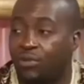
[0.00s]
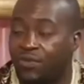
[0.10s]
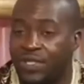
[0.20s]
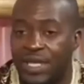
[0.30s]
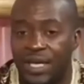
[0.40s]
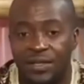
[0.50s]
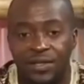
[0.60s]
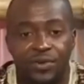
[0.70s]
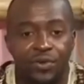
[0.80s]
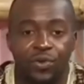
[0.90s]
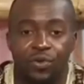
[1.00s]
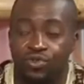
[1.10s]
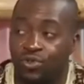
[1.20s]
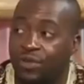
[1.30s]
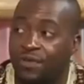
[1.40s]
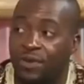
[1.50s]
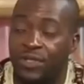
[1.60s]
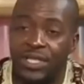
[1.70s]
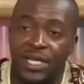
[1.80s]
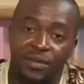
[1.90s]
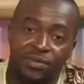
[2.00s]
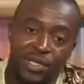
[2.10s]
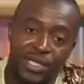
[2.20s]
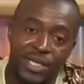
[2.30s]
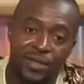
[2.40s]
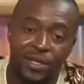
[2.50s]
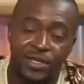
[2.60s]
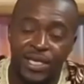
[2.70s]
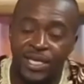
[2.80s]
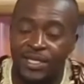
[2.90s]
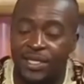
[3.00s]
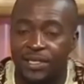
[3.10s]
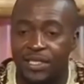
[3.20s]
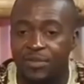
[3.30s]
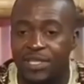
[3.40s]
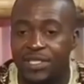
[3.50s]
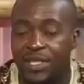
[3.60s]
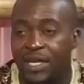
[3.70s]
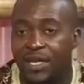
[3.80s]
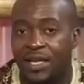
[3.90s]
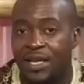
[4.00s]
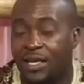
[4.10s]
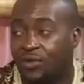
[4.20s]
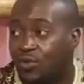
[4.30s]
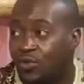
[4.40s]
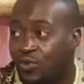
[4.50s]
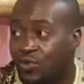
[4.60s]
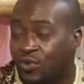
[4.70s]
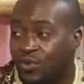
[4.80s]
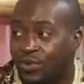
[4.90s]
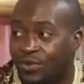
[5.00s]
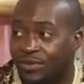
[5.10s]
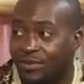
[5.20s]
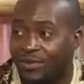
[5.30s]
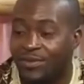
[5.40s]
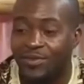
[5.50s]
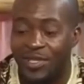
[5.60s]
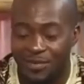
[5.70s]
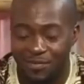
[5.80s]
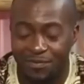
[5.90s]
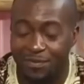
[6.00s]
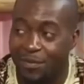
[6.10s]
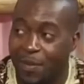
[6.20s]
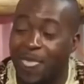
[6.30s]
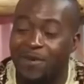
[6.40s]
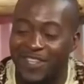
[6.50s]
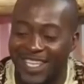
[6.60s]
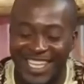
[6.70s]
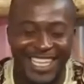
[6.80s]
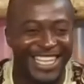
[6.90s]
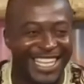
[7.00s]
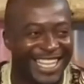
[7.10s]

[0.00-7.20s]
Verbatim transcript: mon visa en tant que conjoint de français. Et c'est ainsi que je m'installe à Toulouse. Toulouse. La vie rose, comment on dit